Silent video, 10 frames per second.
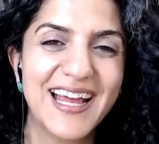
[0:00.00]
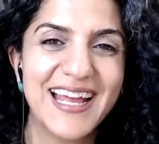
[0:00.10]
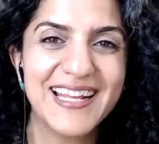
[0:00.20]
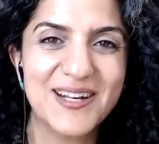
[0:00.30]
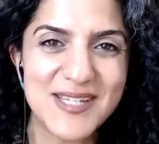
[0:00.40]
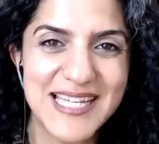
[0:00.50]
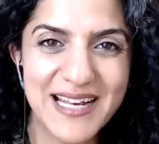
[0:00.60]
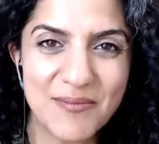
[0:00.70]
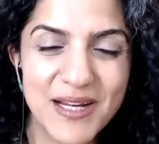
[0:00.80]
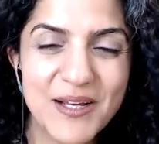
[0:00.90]
اهلا
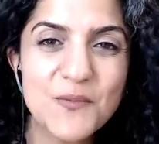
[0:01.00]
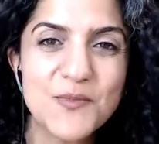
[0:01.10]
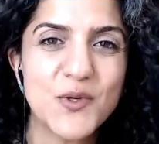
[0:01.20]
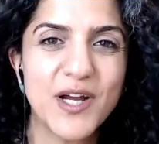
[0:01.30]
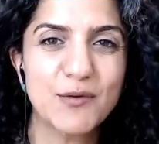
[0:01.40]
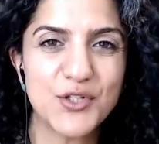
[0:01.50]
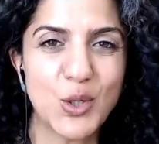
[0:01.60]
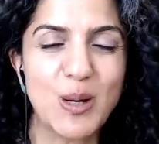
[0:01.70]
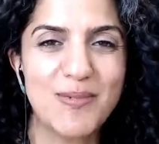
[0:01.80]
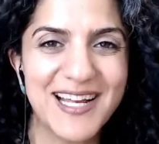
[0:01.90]
وسهلا بكم سؤال
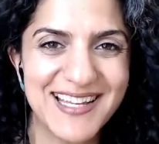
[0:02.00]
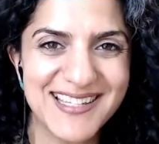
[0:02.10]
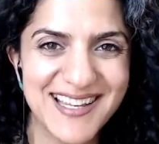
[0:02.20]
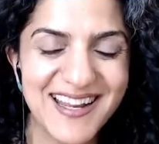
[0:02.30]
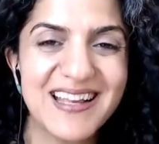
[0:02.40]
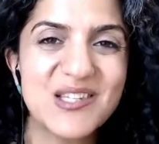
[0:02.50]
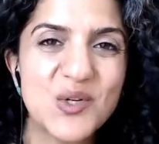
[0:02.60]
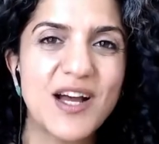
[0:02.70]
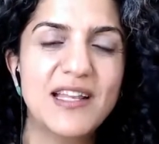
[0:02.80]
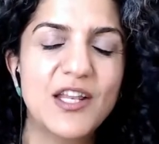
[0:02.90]
وجواب على السريع
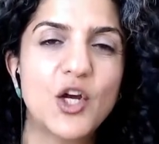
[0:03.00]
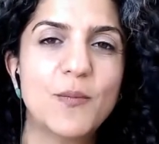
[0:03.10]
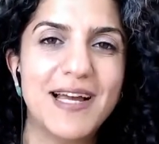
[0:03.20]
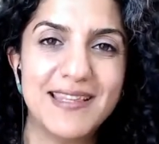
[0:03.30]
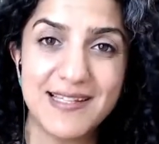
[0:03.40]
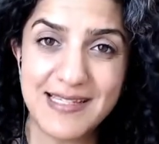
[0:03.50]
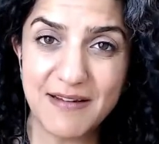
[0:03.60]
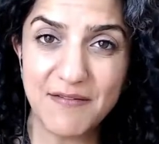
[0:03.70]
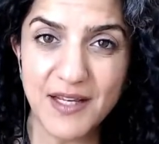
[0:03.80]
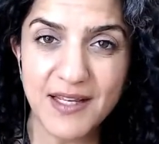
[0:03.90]
سؤال اليوم عن
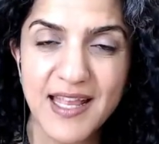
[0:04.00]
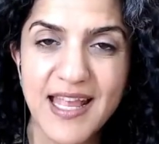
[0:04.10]
الستيفيا